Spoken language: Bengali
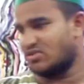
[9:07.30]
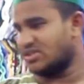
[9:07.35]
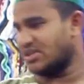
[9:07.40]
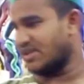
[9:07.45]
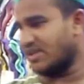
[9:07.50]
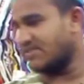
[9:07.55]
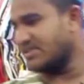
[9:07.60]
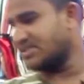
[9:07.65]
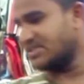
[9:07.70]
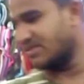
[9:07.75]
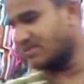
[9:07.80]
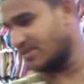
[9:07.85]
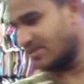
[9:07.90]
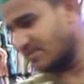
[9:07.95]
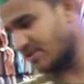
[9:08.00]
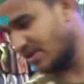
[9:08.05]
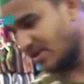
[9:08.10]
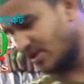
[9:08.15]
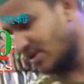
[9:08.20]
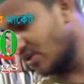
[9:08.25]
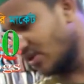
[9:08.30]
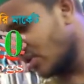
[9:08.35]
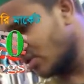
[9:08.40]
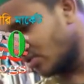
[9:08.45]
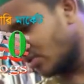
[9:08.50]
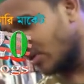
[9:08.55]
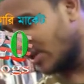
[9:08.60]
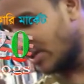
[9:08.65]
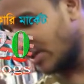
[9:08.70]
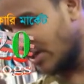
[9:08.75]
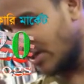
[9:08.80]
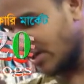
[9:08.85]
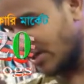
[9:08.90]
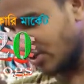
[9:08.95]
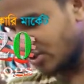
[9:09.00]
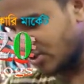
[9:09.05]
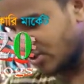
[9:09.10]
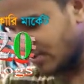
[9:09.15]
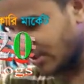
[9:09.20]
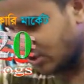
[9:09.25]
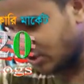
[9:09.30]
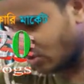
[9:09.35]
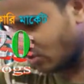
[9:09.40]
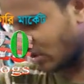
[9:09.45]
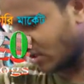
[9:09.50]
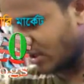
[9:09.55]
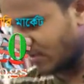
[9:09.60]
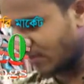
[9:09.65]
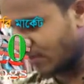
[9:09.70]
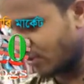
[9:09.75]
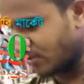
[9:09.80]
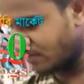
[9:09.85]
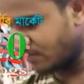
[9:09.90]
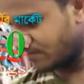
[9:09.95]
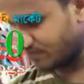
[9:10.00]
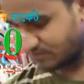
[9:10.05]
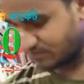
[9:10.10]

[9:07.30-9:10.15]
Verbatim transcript: কোনো জায়গায় বেচতে পারবেন তো এটা রেট হচ্ছে মাত্র অনলি পর